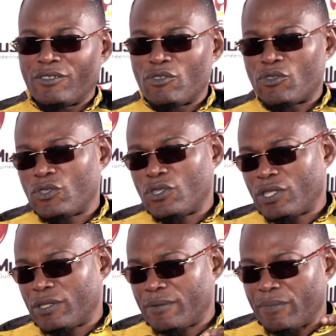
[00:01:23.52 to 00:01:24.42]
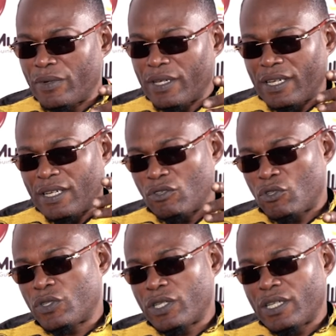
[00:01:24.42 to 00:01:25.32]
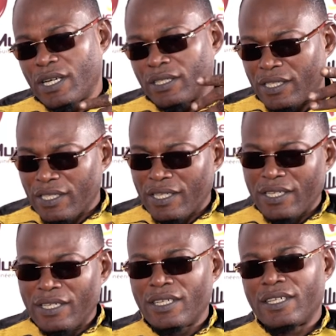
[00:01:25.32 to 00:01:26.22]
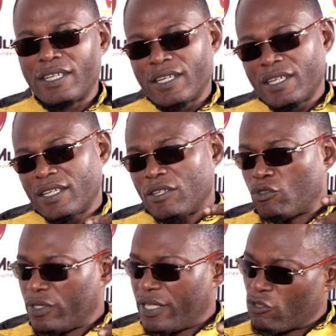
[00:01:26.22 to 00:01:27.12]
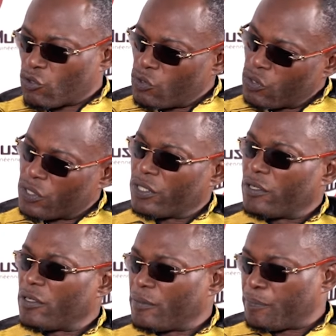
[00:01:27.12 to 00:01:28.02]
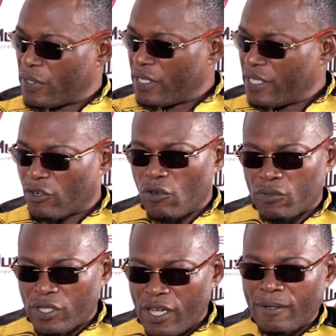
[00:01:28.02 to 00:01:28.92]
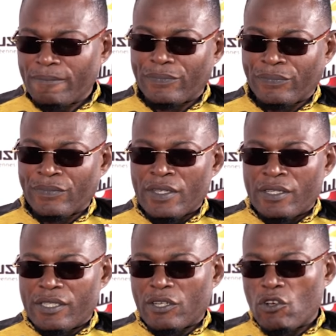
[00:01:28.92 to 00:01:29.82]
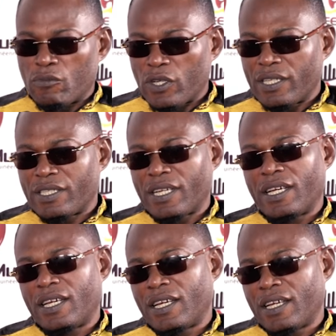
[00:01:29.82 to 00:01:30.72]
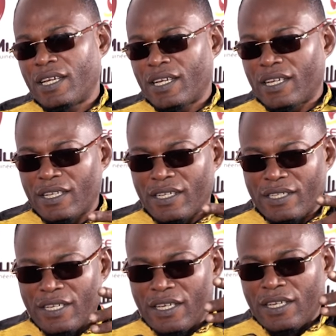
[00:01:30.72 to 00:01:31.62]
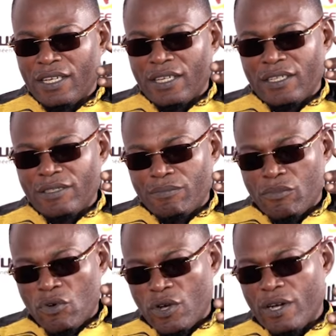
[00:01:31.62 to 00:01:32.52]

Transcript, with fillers: je suis, euh, je suis intégré des scouts euh, pionniers comme ça. C'est comme ça j'ai... Bon,